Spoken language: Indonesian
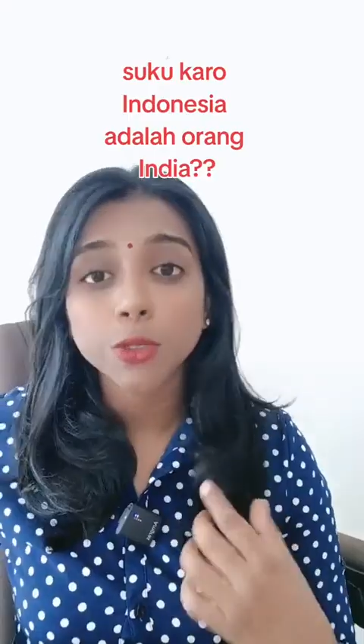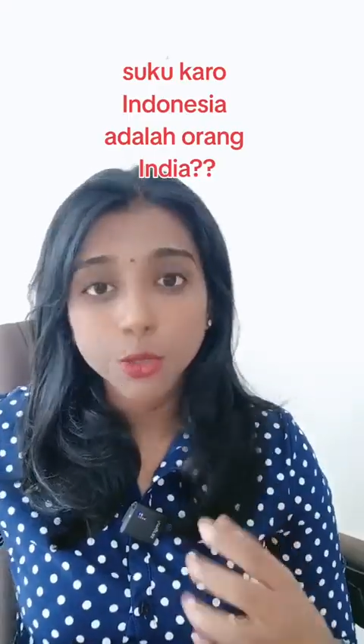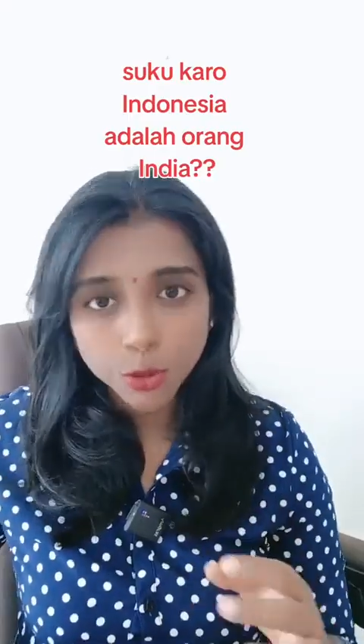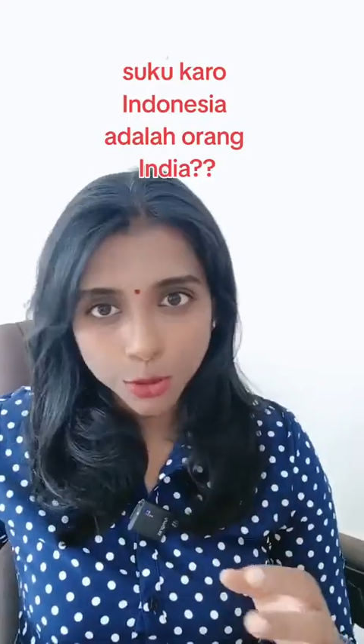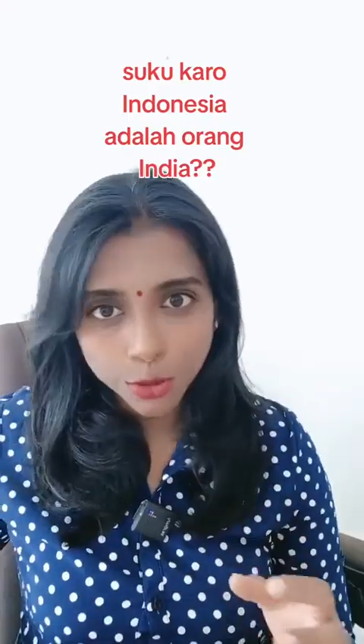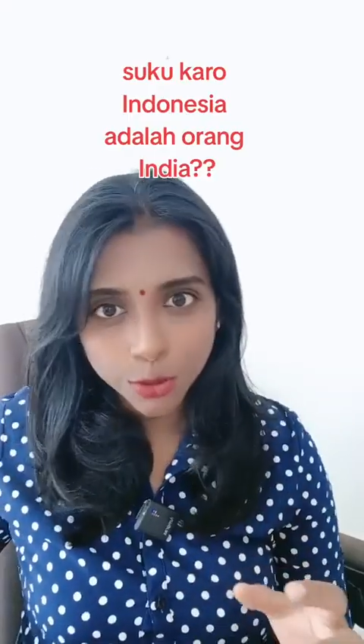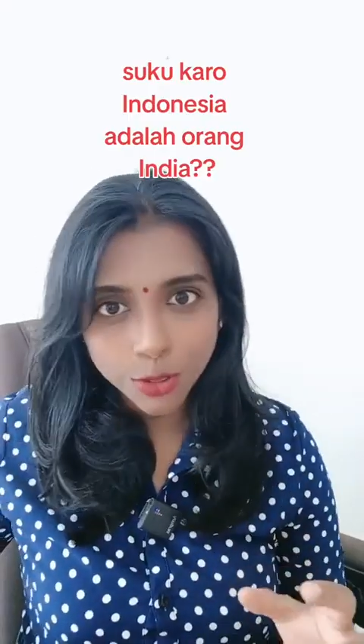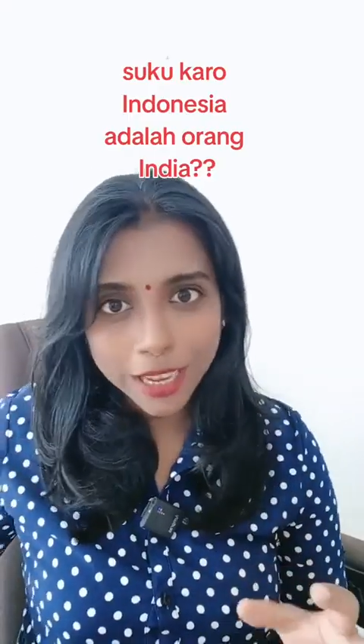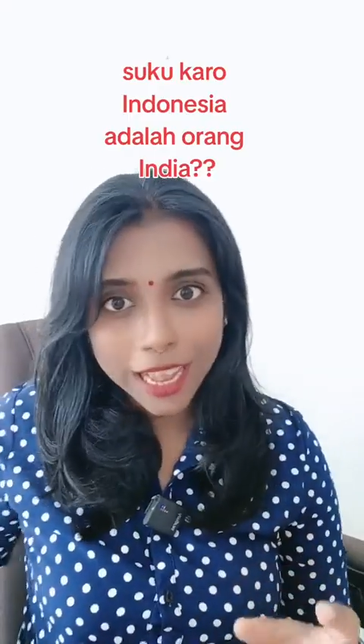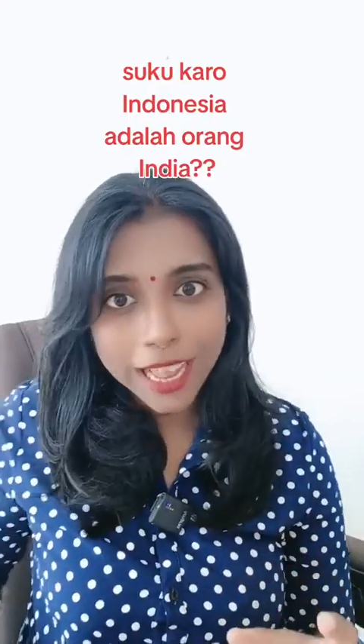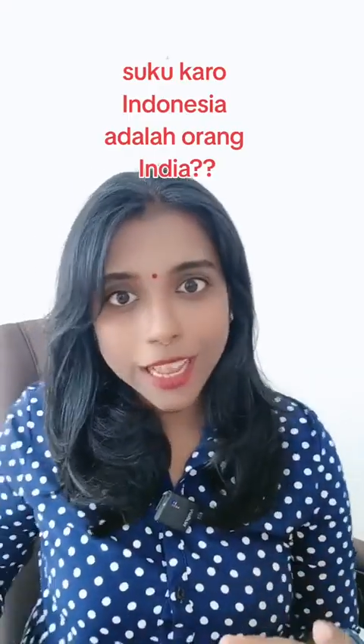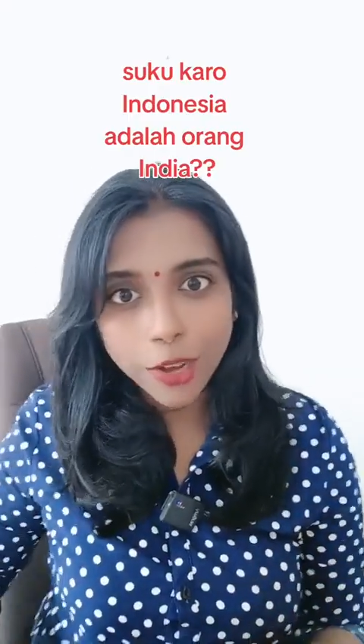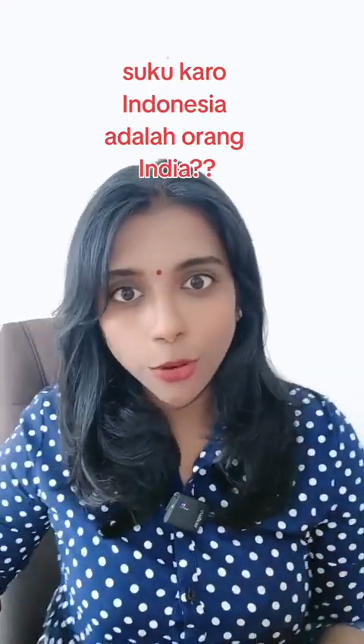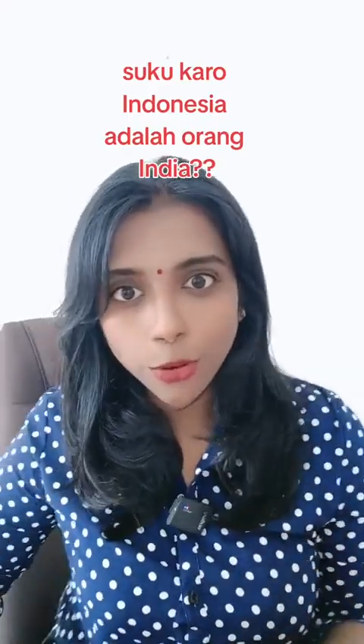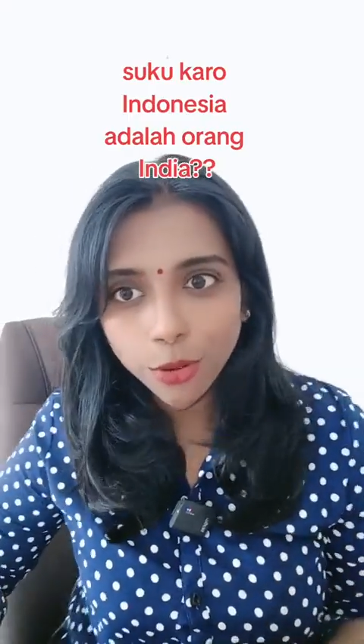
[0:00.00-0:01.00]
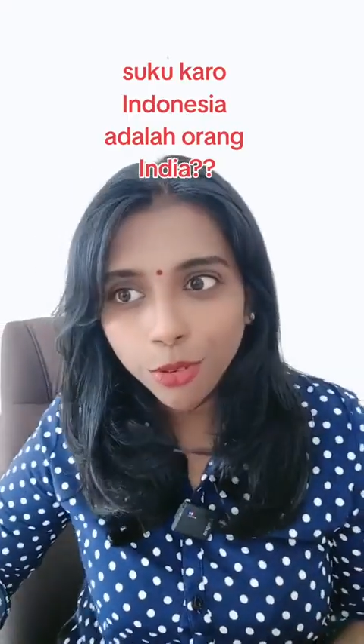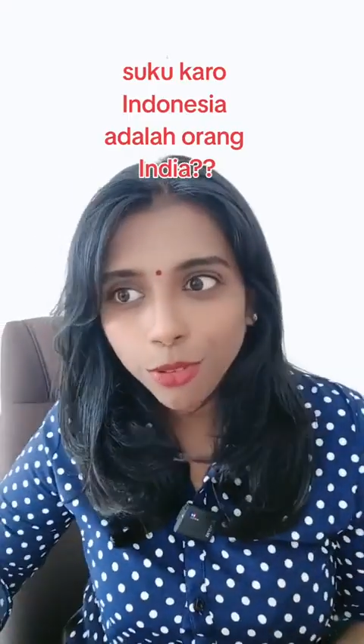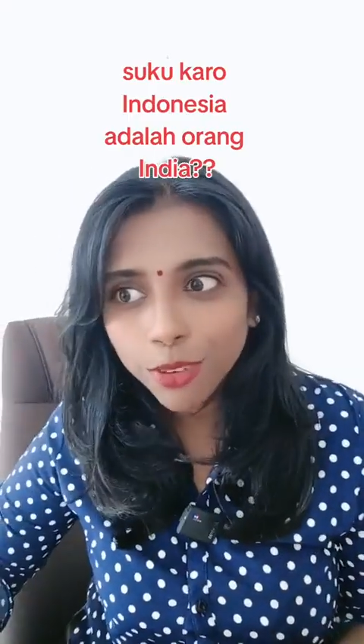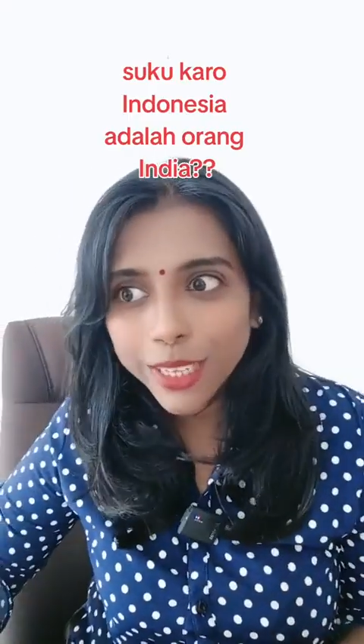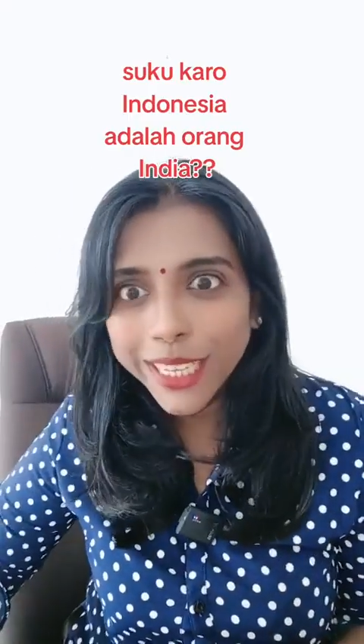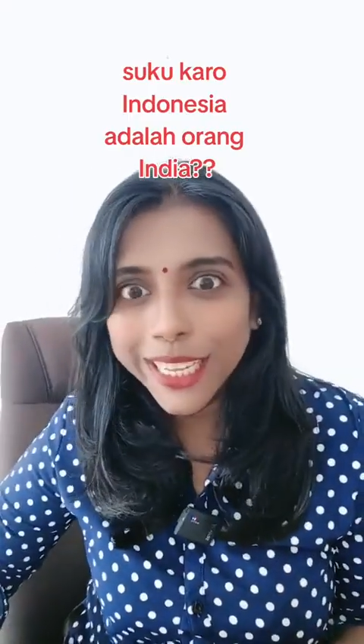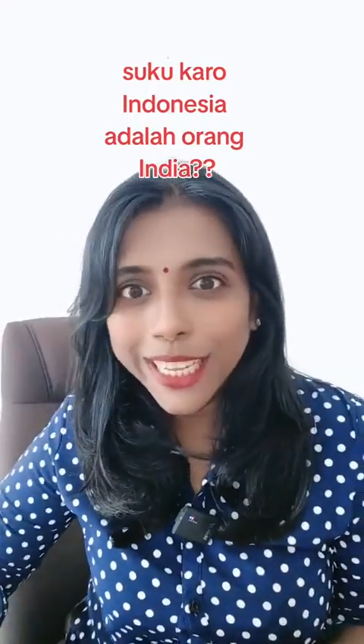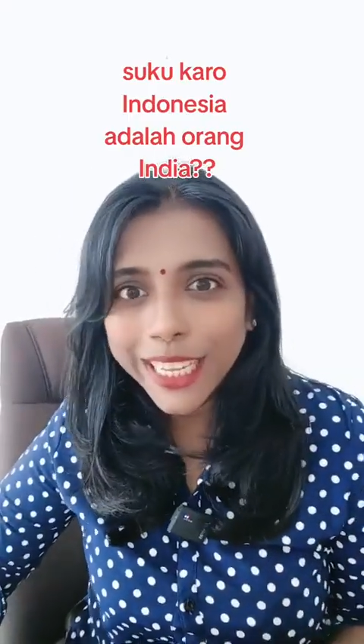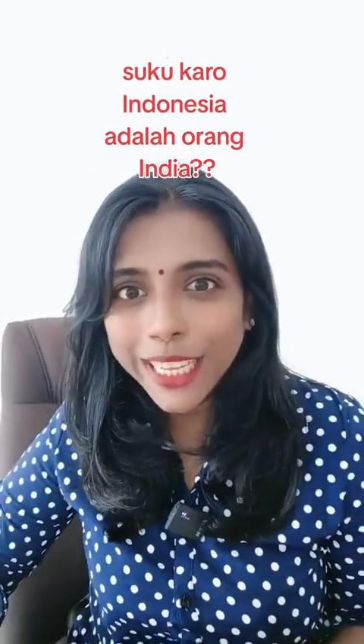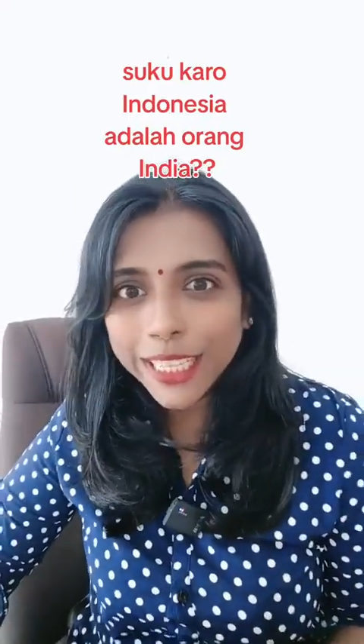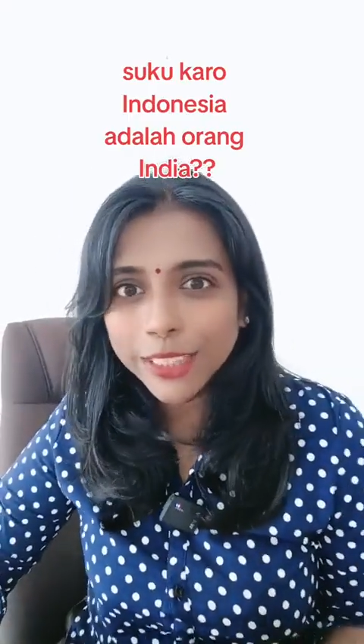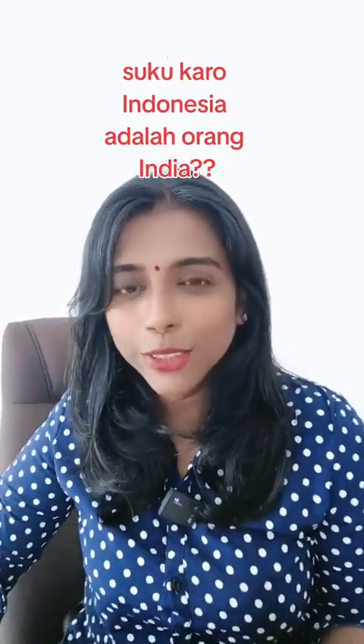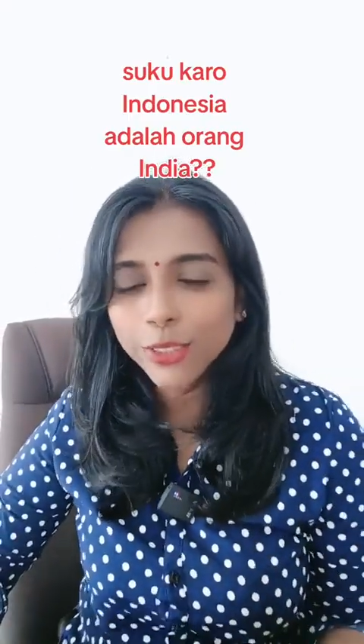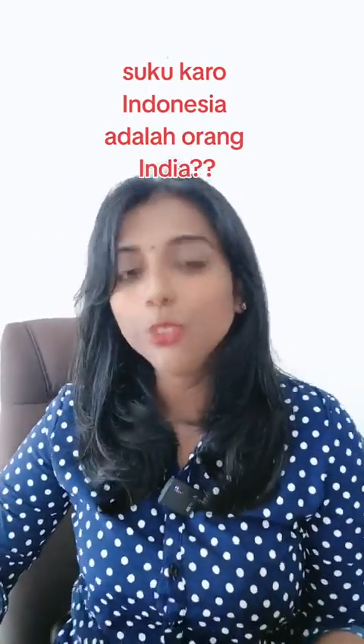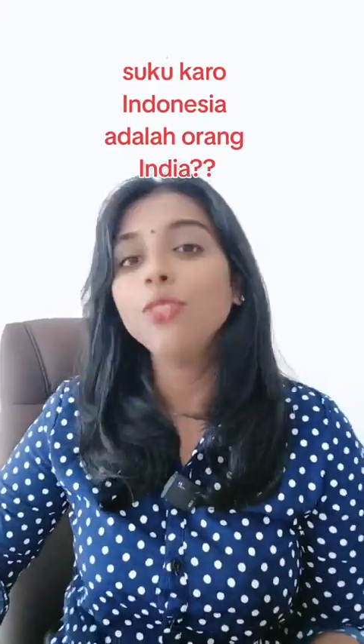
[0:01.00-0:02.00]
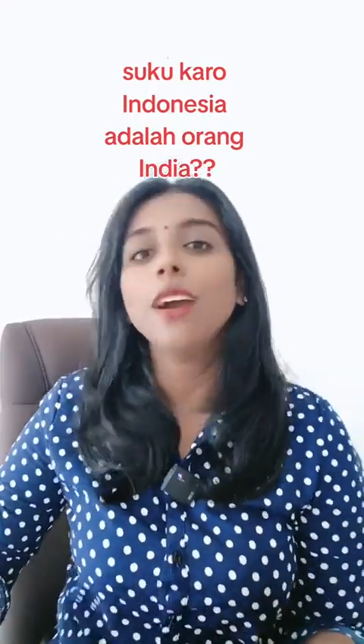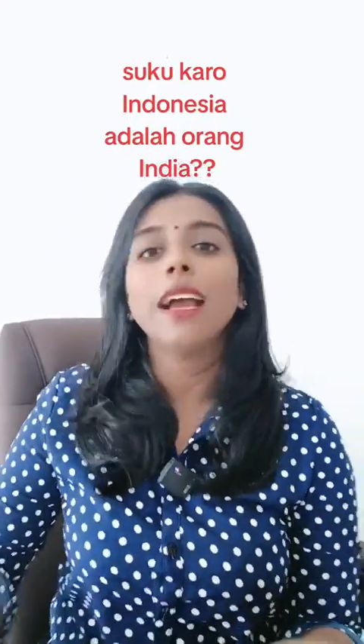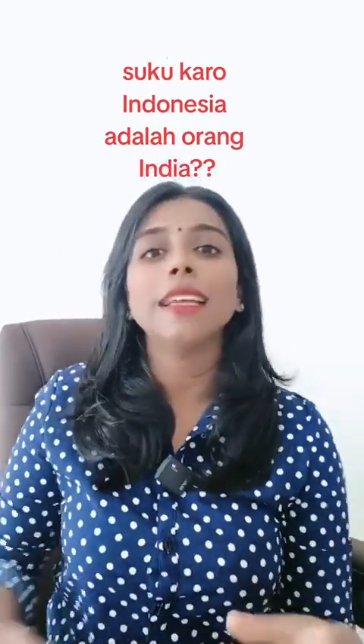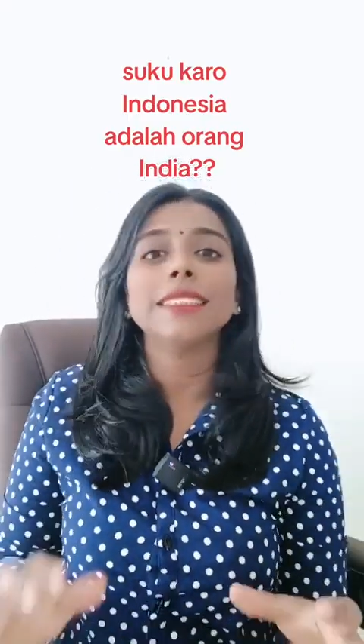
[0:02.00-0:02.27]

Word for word: Suku Karo itu